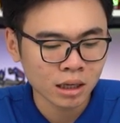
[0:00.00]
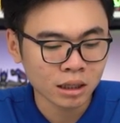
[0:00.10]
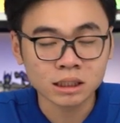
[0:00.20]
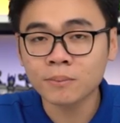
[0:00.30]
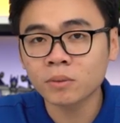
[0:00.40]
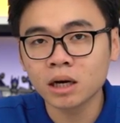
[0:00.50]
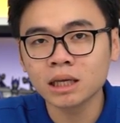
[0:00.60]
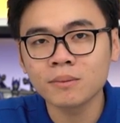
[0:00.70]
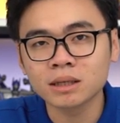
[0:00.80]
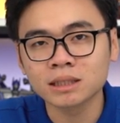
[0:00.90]
Thì sắp
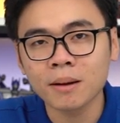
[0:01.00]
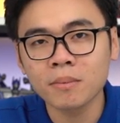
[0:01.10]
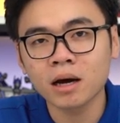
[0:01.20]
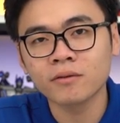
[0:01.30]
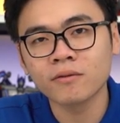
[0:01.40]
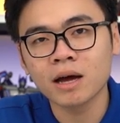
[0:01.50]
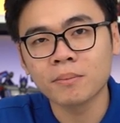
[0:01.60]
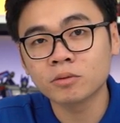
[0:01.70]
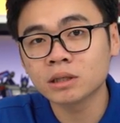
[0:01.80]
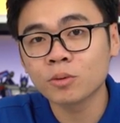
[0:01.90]
tới thì mình sẽ mượn về
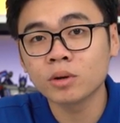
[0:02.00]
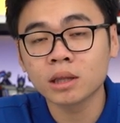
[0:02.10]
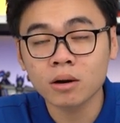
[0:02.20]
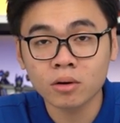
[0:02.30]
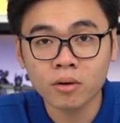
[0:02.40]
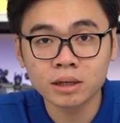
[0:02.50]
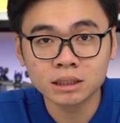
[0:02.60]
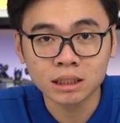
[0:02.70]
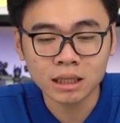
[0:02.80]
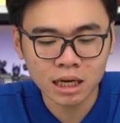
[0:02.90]
mẫu CPU Intel Core
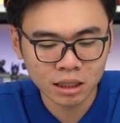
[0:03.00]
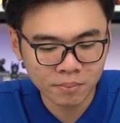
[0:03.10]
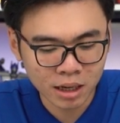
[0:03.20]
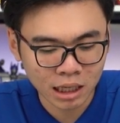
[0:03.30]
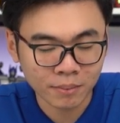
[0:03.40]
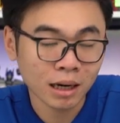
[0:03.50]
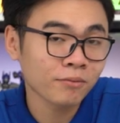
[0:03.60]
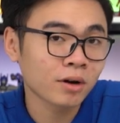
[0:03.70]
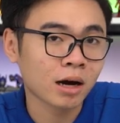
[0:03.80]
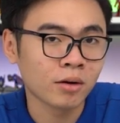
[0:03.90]
i9 thế hệ thứ 10 để mình lắp
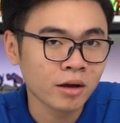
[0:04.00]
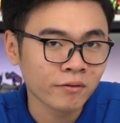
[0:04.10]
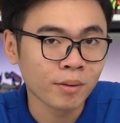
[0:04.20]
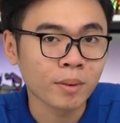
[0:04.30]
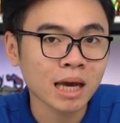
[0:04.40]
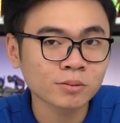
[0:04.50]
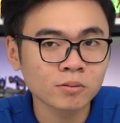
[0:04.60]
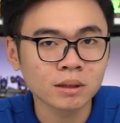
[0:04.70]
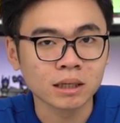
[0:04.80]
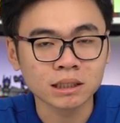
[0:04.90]
vào và mình ép
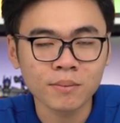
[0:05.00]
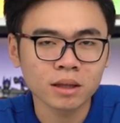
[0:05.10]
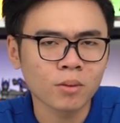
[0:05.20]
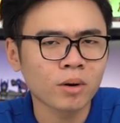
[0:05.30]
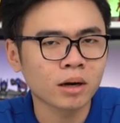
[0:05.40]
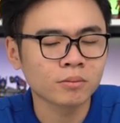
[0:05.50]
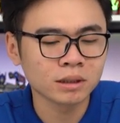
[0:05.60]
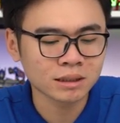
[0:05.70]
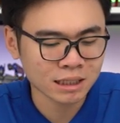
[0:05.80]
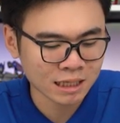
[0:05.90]
sung thử xem hệ thống hoạt động
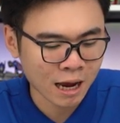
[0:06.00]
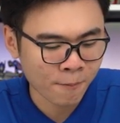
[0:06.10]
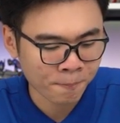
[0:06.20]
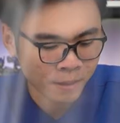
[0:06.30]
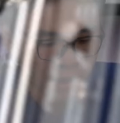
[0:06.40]
như ra sao.